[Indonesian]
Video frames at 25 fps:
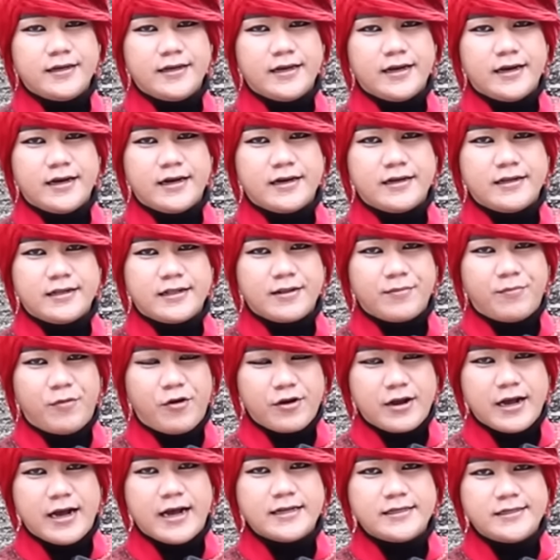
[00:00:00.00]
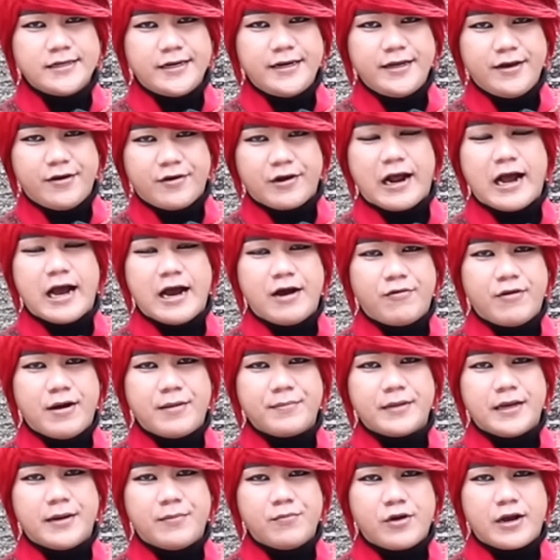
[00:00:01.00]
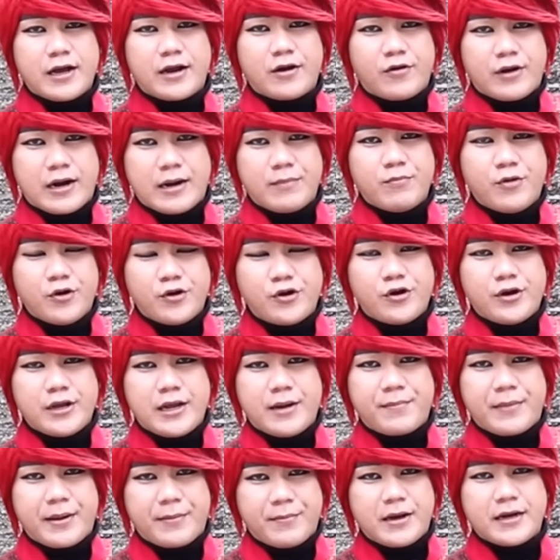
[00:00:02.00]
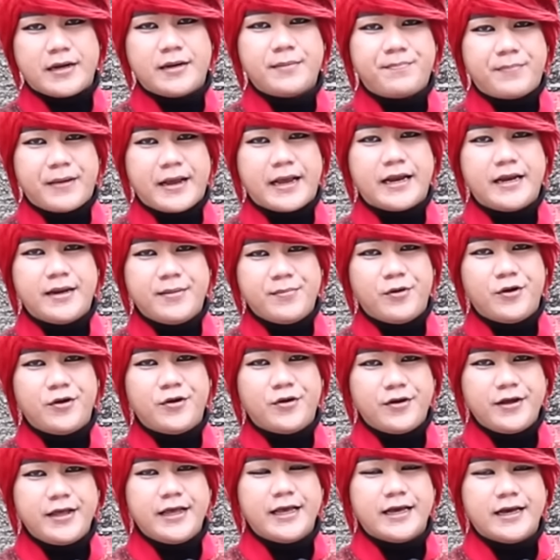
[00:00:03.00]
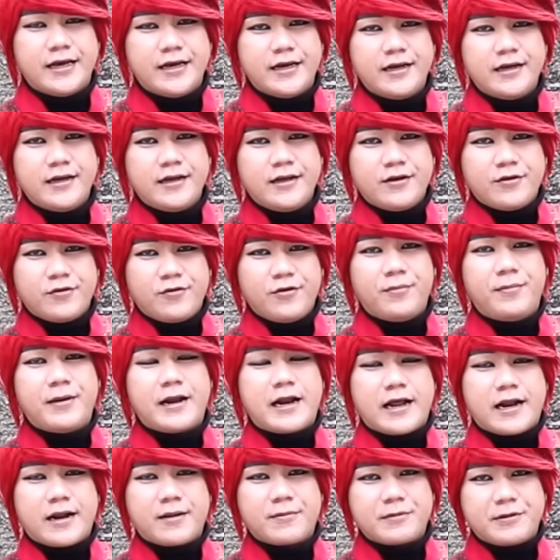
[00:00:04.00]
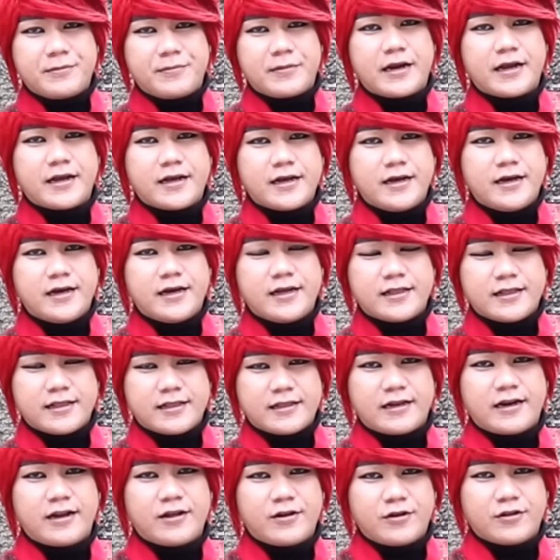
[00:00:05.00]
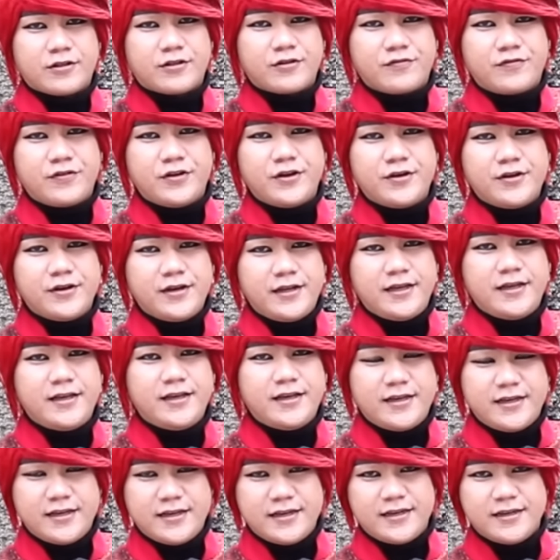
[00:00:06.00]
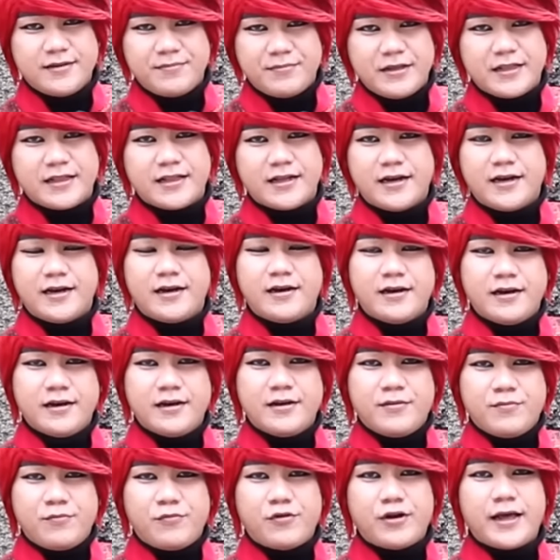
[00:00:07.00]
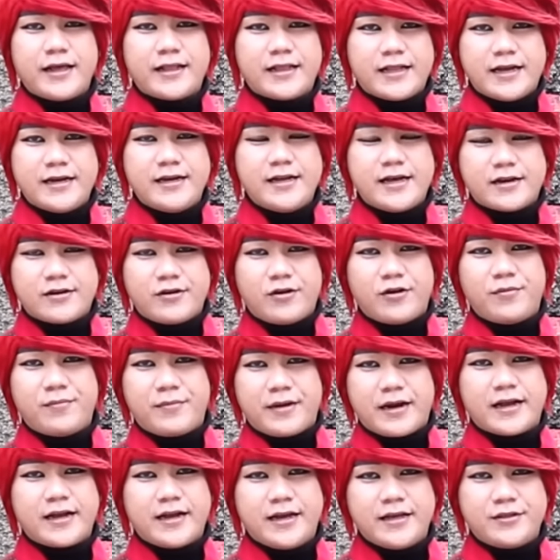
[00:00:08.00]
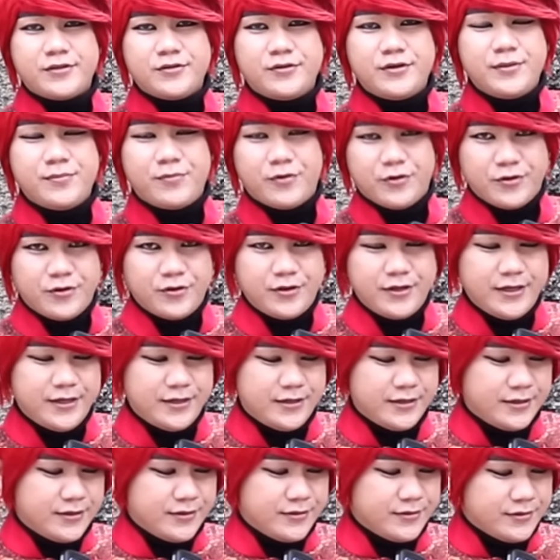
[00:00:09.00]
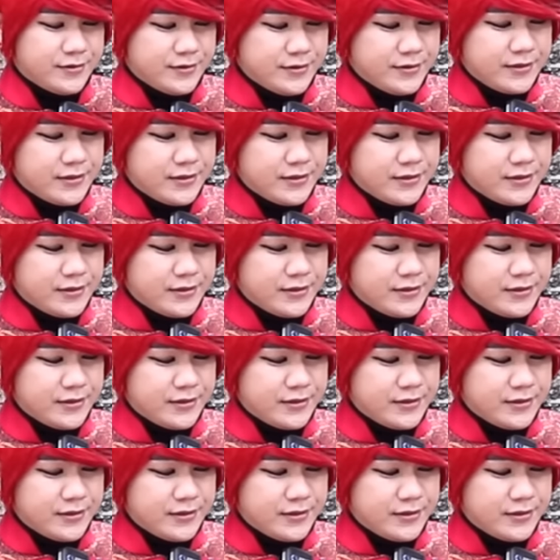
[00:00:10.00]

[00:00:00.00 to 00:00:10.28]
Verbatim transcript: Ya, semoga aja nih orang awam ya, bukan orang bodoh yang memang pengen dibodohi ya. Gue berharapnya mereka setelah nonton video ini bisa mulai sadar kalau mereka itu dibodohi gitu